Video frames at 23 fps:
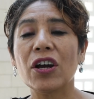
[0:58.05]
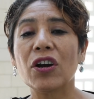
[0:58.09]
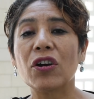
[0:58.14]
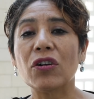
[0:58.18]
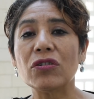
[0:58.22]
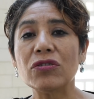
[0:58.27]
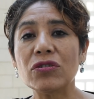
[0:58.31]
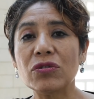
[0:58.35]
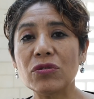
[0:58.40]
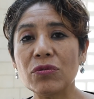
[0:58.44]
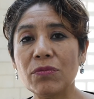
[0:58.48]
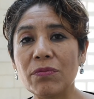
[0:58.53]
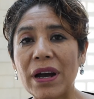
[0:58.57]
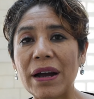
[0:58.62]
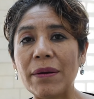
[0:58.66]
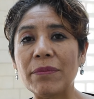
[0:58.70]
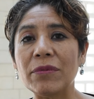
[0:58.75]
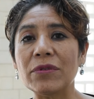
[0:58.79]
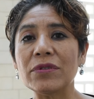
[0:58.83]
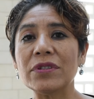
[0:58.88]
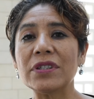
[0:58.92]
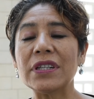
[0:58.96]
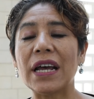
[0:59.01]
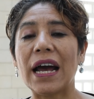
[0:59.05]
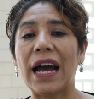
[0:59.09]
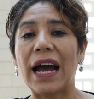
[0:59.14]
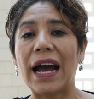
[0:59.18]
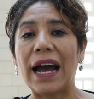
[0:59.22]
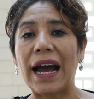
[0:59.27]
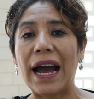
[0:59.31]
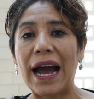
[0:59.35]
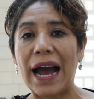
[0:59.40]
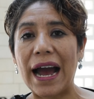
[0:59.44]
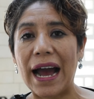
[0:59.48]
Consumamos
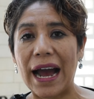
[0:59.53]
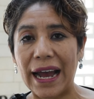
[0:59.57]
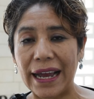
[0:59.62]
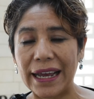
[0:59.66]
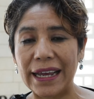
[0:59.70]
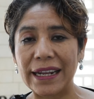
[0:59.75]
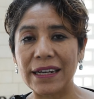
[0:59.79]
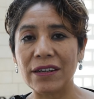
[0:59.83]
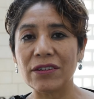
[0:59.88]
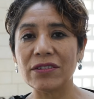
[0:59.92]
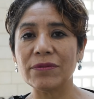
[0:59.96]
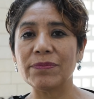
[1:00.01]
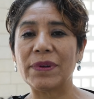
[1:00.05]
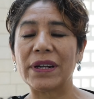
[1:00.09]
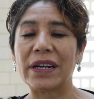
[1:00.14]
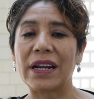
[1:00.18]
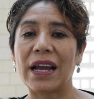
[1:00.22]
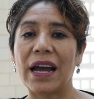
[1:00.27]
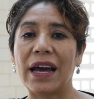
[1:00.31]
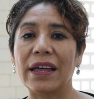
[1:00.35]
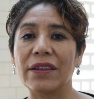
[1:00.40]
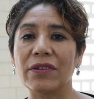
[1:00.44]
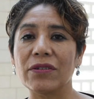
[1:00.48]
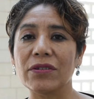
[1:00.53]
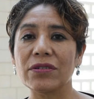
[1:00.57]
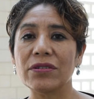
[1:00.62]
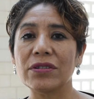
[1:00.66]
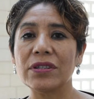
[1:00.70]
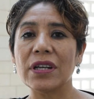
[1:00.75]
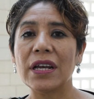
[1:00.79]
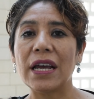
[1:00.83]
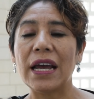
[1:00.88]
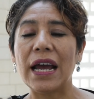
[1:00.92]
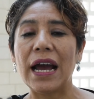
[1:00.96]
en los mercados,